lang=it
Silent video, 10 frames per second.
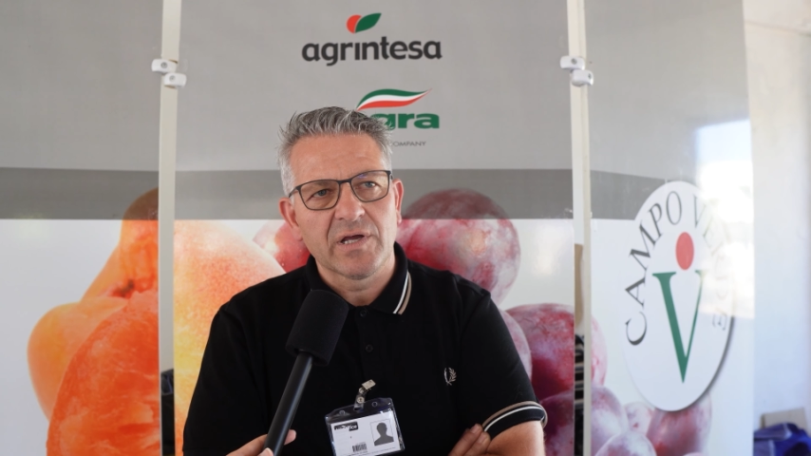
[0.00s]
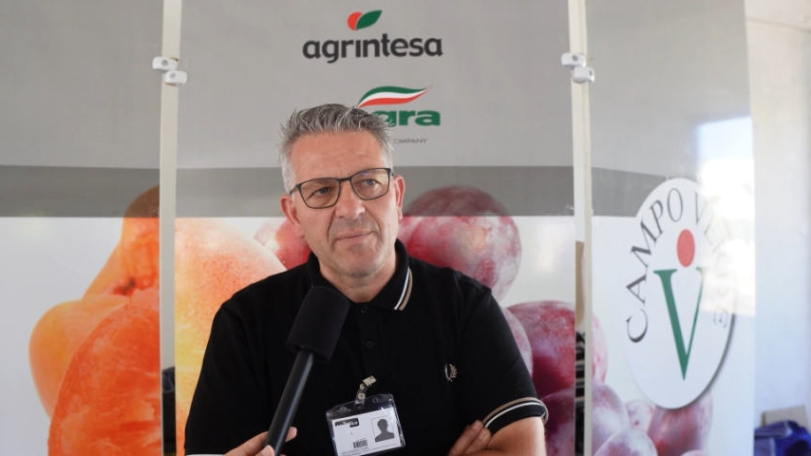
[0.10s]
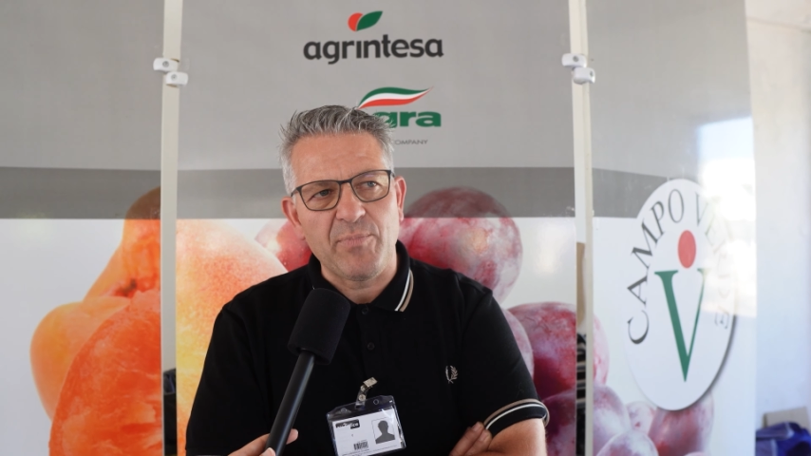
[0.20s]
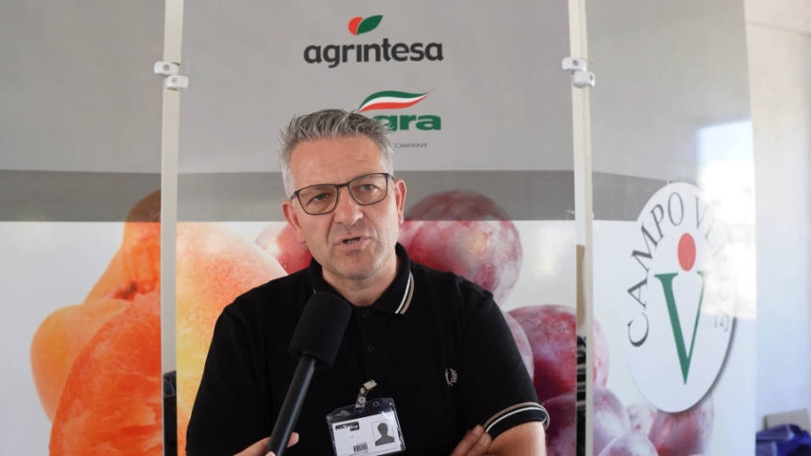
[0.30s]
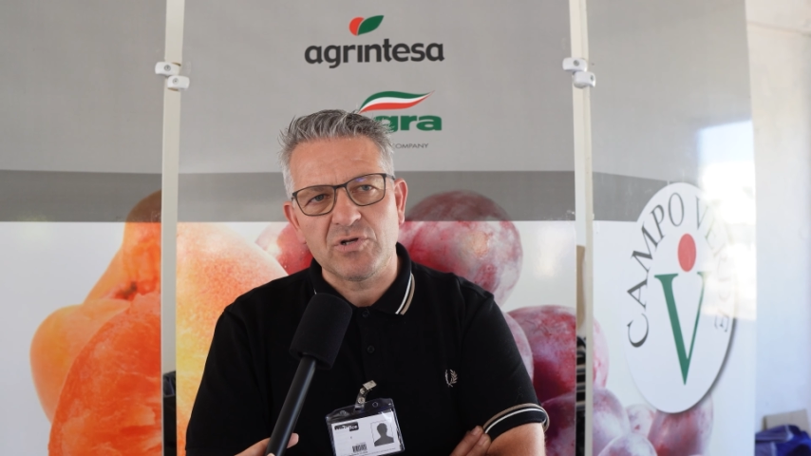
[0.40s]
che
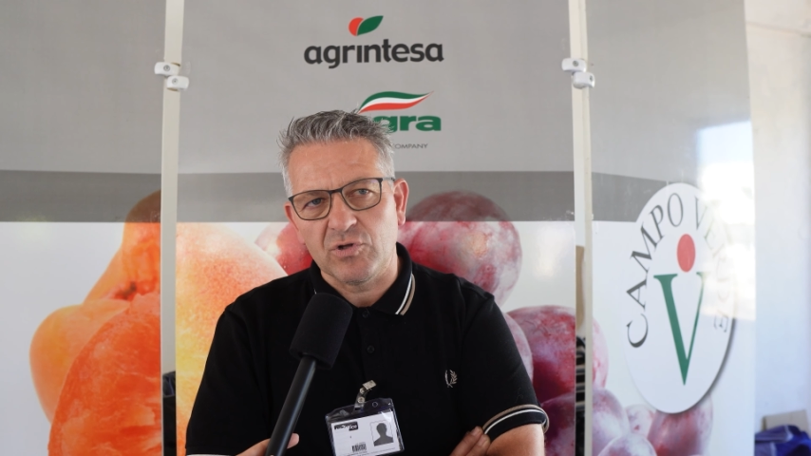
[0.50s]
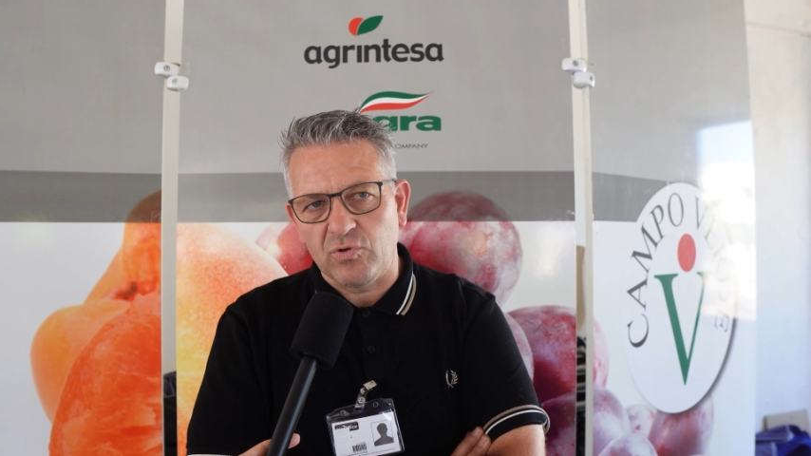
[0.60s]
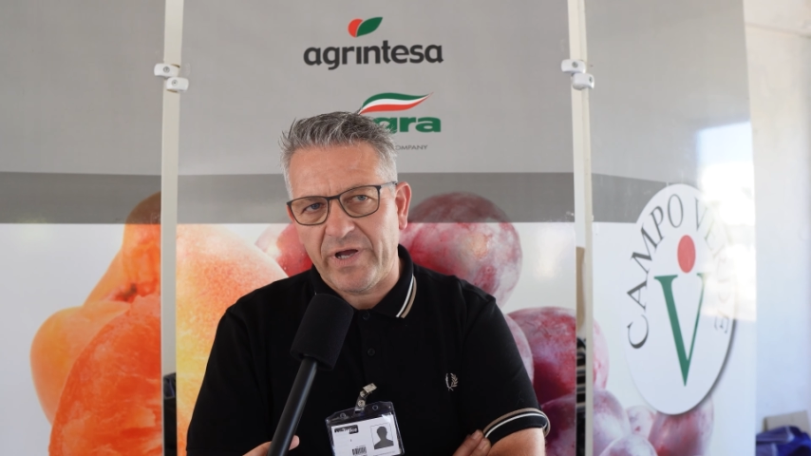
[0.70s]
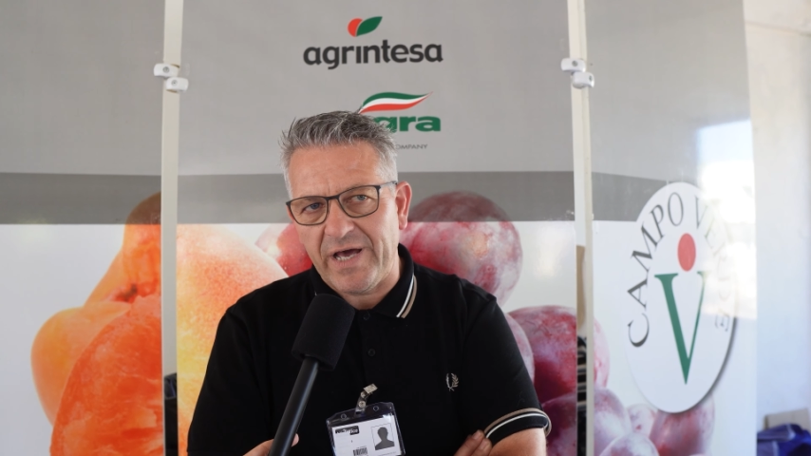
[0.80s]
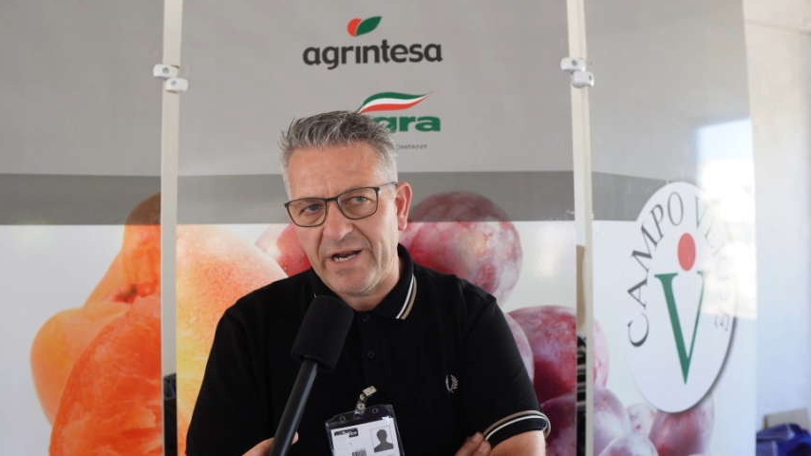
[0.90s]
possano
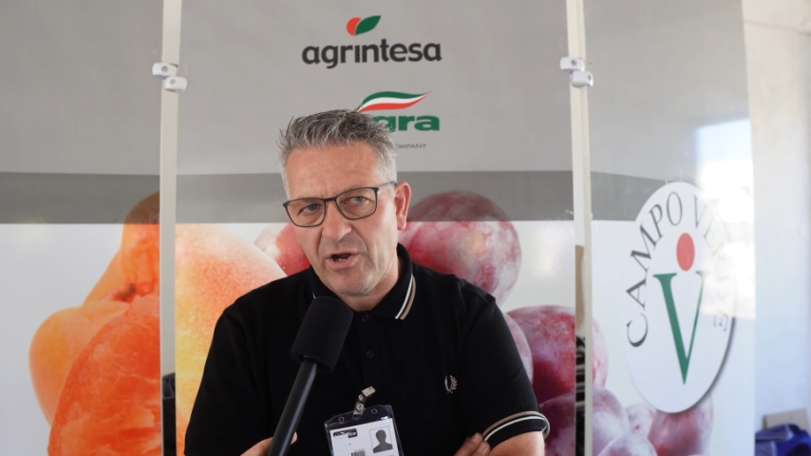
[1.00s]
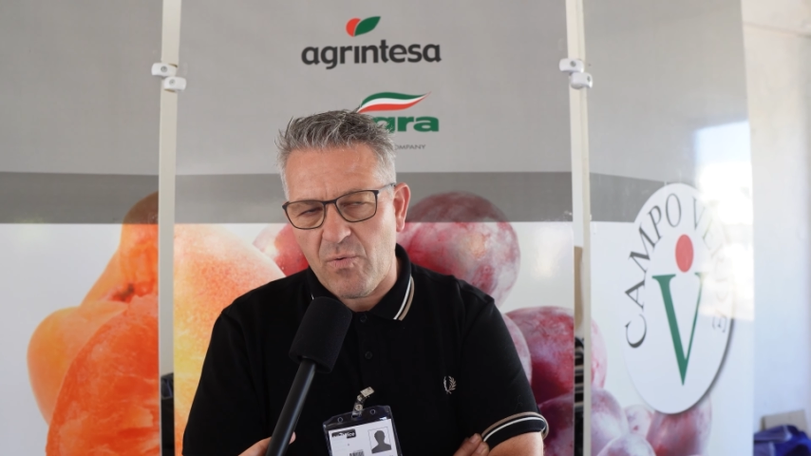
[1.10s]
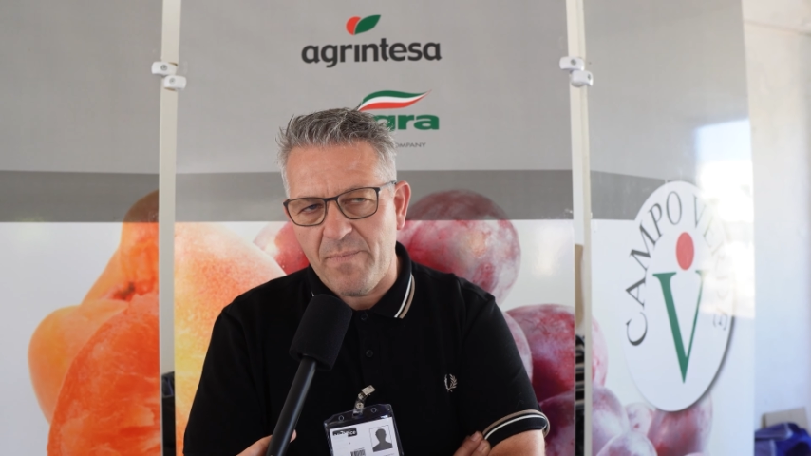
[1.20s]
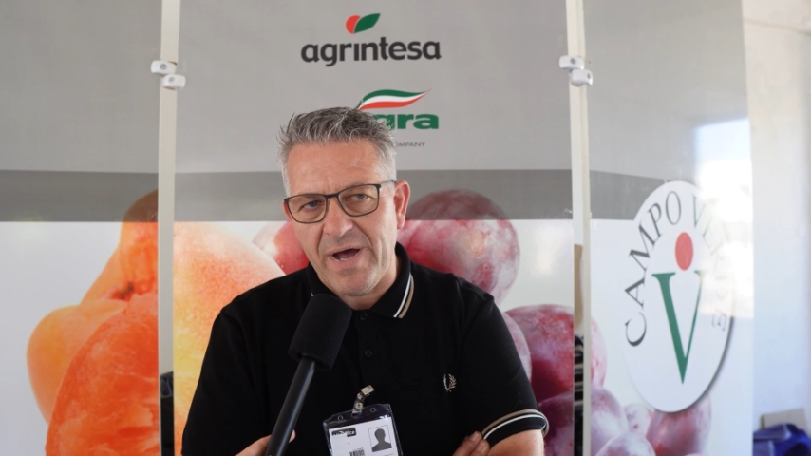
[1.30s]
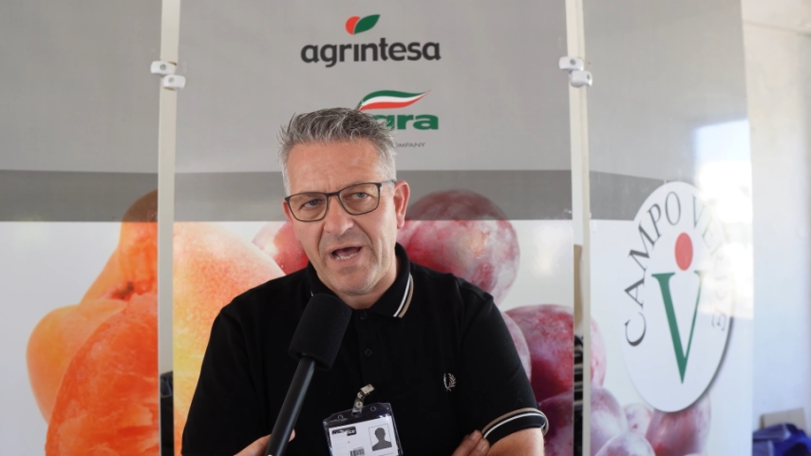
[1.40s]
toccare
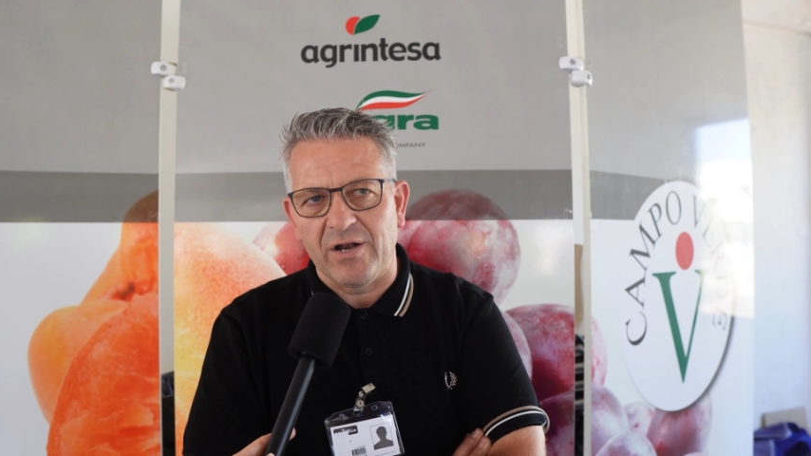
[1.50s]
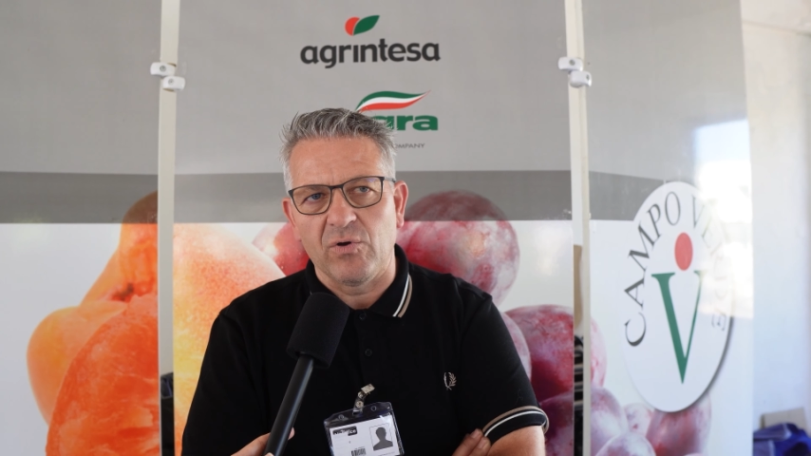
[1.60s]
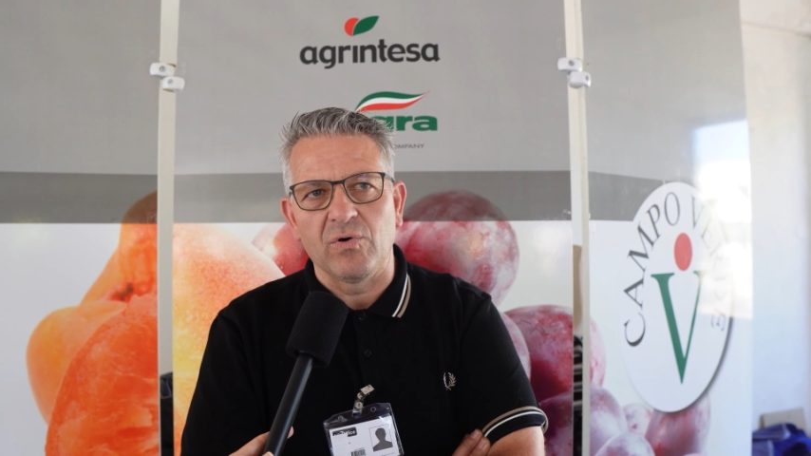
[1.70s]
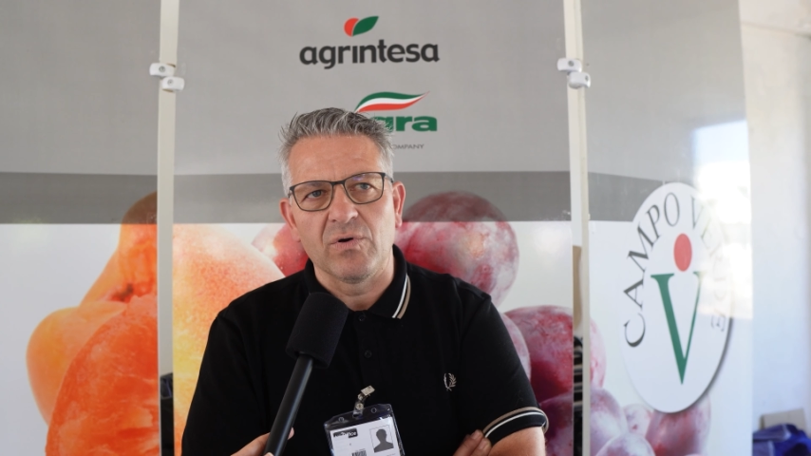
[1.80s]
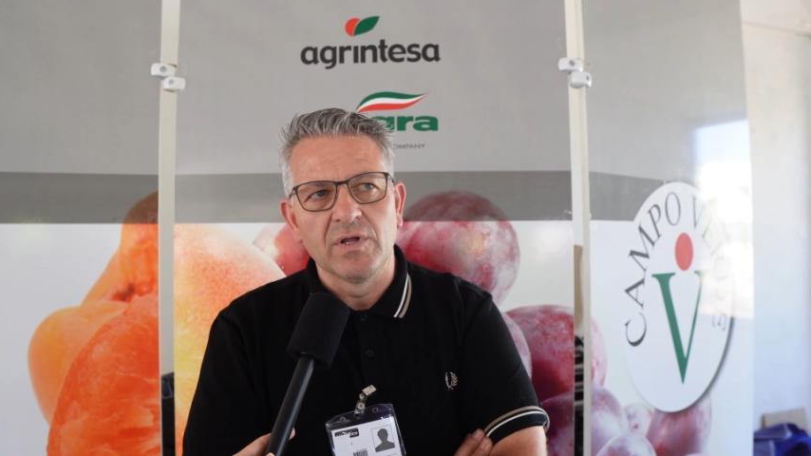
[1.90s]
con
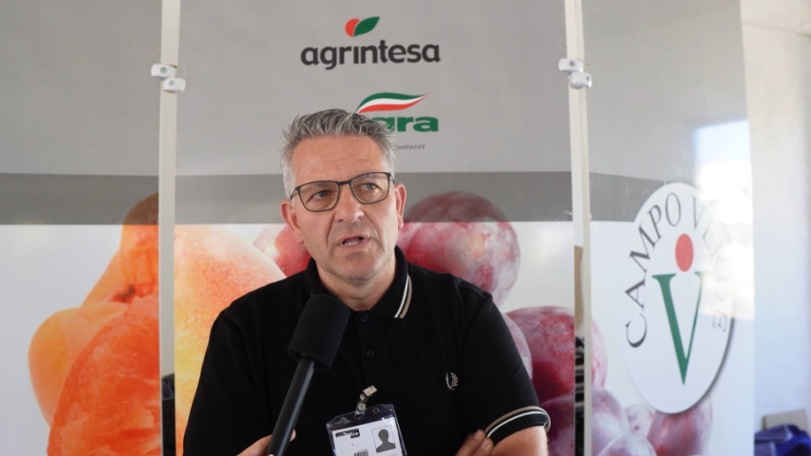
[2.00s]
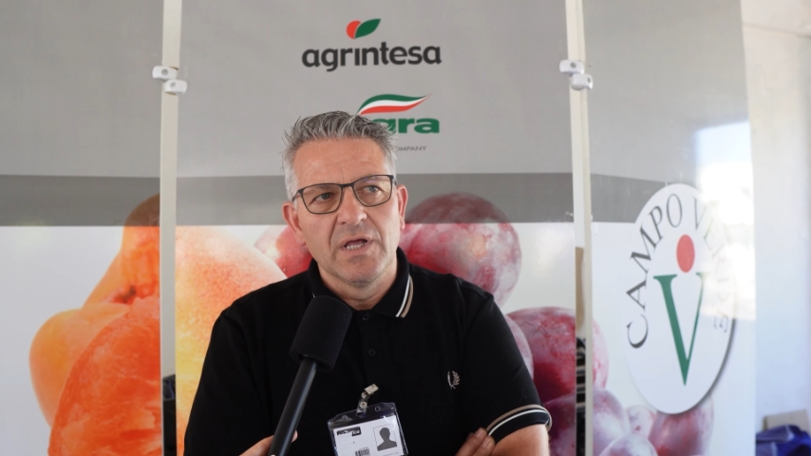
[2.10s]
mano